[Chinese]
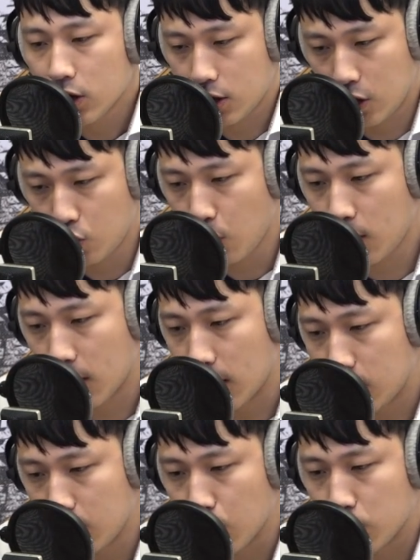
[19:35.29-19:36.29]
其中一
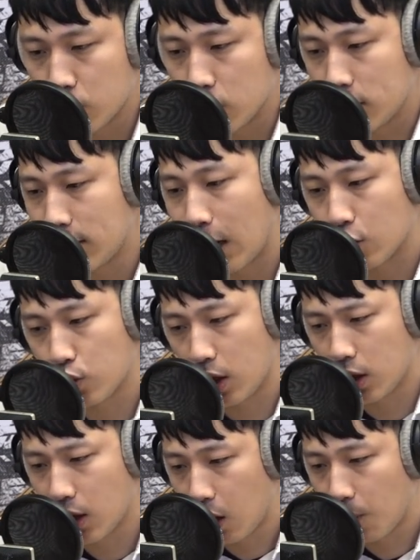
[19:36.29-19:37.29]
个就是下
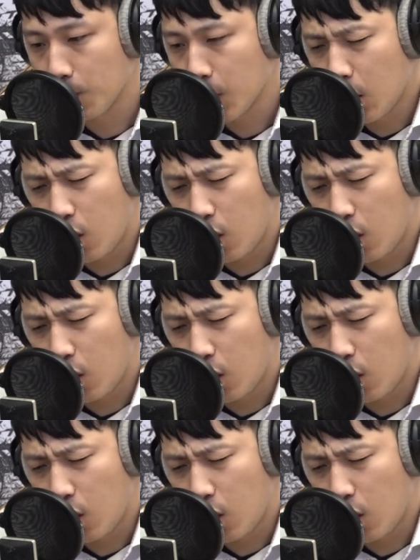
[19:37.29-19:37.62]
水道。